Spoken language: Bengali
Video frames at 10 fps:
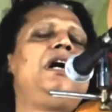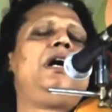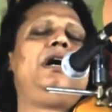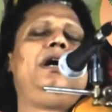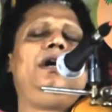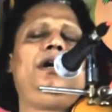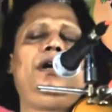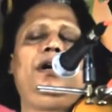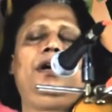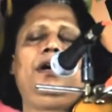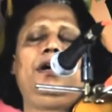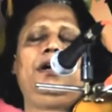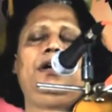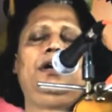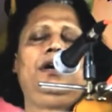জায়গায়
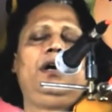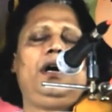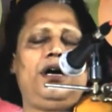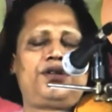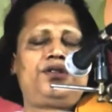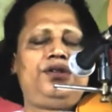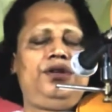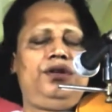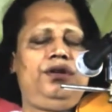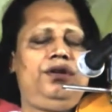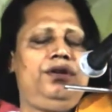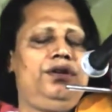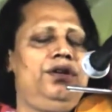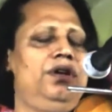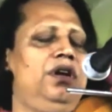আসছে
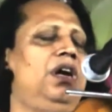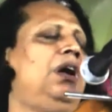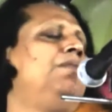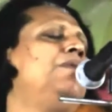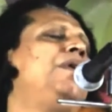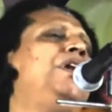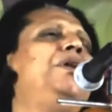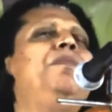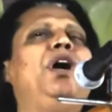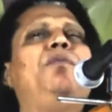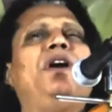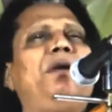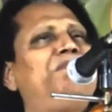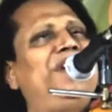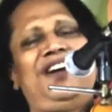আমার বাড়ির
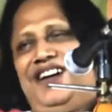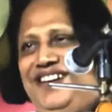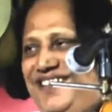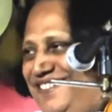মেহমান আপনারা